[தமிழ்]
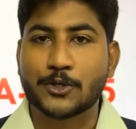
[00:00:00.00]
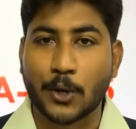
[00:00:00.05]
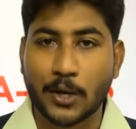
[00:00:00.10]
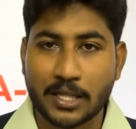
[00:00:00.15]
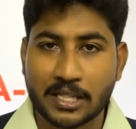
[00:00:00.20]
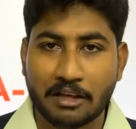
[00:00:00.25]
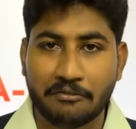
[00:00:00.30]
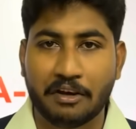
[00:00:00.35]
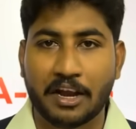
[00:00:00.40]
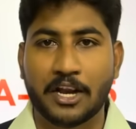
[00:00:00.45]
ஸோ
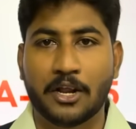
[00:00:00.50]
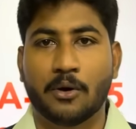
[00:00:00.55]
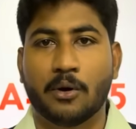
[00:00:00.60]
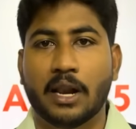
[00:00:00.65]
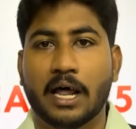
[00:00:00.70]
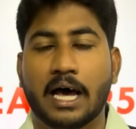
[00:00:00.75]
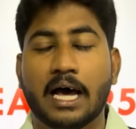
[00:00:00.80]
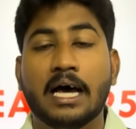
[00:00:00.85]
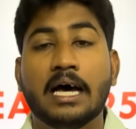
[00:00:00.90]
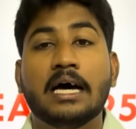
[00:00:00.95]
இந்த
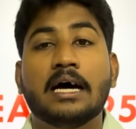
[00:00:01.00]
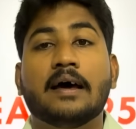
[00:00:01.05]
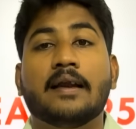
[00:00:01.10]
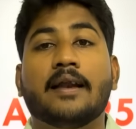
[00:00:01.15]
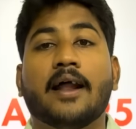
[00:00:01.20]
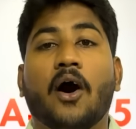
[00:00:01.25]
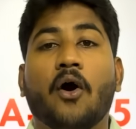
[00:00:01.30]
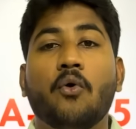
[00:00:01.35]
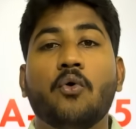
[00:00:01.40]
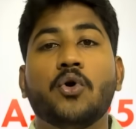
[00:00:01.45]
வீடியோவில்
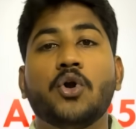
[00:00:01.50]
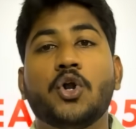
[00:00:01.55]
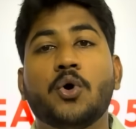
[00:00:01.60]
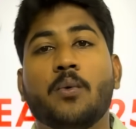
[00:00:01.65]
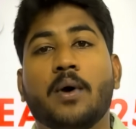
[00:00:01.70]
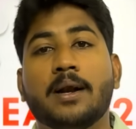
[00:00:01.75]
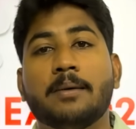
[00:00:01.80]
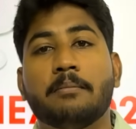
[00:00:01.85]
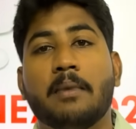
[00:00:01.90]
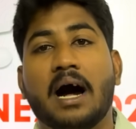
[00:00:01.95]
ரவுண்டு
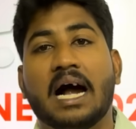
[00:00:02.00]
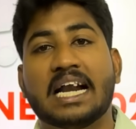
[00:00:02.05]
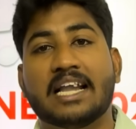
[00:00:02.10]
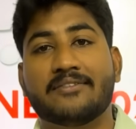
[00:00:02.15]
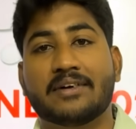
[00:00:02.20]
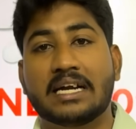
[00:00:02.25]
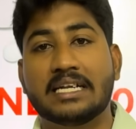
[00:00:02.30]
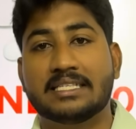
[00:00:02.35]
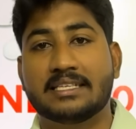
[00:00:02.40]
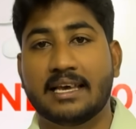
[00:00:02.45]
ஒன்
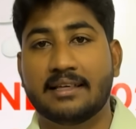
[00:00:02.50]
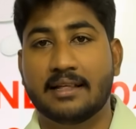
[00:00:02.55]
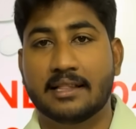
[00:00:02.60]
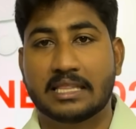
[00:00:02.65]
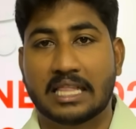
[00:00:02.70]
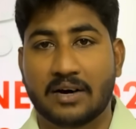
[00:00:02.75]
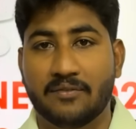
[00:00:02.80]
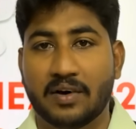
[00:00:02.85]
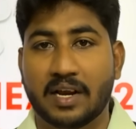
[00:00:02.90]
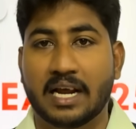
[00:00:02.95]
மாணவர்கள் செய்த
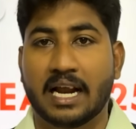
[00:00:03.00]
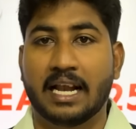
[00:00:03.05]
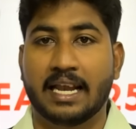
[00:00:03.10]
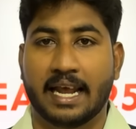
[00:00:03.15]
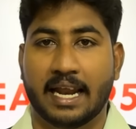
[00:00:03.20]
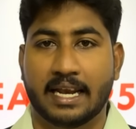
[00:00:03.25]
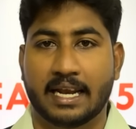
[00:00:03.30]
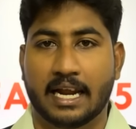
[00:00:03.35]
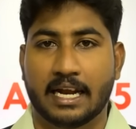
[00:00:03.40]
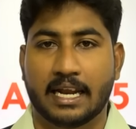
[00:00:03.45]
தவறுகள்
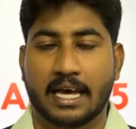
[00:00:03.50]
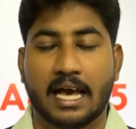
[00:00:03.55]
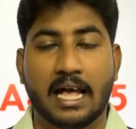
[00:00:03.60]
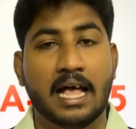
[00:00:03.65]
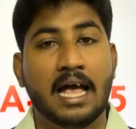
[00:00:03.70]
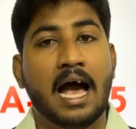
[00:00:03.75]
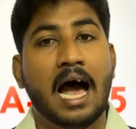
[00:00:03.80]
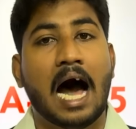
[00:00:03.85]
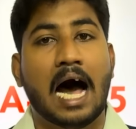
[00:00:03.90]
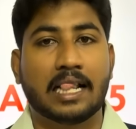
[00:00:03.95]
என்னென்ன
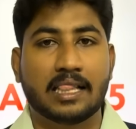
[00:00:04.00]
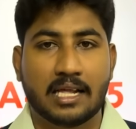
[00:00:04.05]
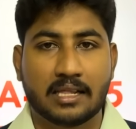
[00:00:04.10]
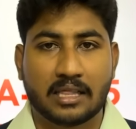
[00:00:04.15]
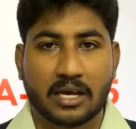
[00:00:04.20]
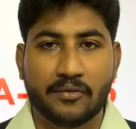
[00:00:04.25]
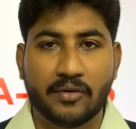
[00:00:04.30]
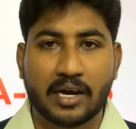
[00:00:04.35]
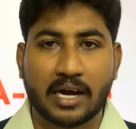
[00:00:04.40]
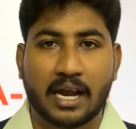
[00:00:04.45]
அந்த
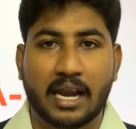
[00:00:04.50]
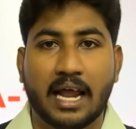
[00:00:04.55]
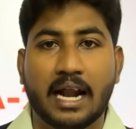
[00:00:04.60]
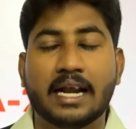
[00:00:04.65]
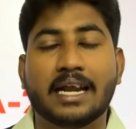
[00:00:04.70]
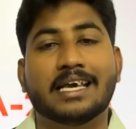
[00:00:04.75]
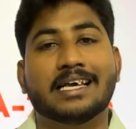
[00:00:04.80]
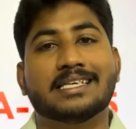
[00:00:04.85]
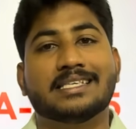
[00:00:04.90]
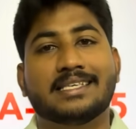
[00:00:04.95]
தவறுகளை
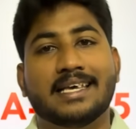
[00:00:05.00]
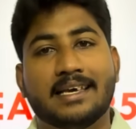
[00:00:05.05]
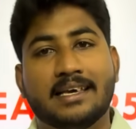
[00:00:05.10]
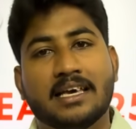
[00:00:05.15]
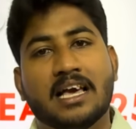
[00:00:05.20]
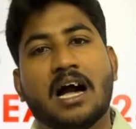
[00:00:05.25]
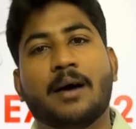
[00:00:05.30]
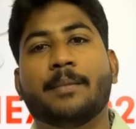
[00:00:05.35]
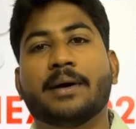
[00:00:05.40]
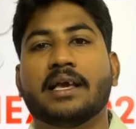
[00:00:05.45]
நீங்கள்
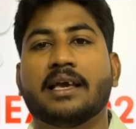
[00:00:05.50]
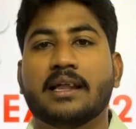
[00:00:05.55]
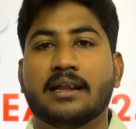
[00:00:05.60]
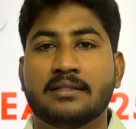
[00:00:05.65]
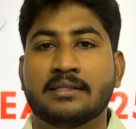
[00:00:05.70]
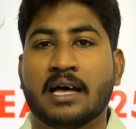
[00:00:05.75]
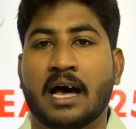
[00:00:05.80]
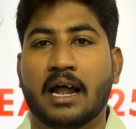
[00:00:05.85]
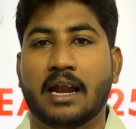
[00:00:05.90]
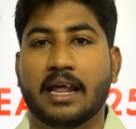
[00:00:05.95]
செய்யாமல்
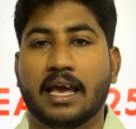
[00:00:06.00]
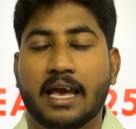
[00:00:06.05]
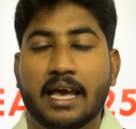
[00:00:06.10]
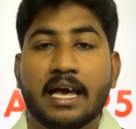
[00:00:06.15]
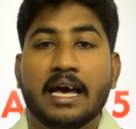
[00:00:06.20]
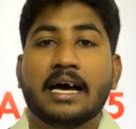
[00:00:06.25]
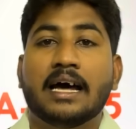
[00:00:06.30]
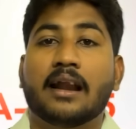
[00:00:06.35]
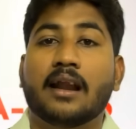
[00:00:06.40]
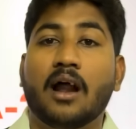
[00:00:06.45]
இருந்தாலே
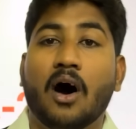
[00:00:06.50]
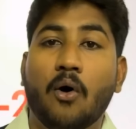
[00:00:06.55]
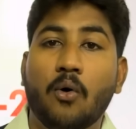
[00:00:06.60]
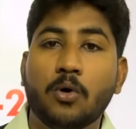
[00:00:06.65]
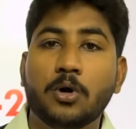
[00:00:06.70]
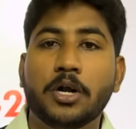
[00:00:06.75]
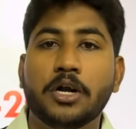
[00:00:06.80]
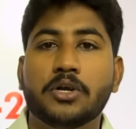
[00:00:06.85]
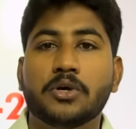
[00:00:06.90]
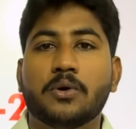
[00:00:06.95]

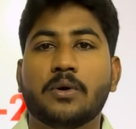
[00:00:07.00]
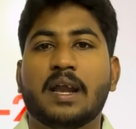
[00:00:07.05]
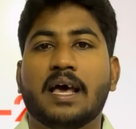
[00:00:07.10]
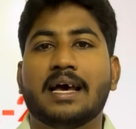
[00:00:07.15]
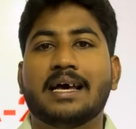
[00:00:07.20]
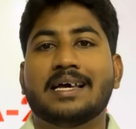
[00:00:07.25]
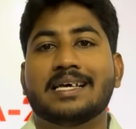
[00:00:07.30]
ரவுண்டு டூவில்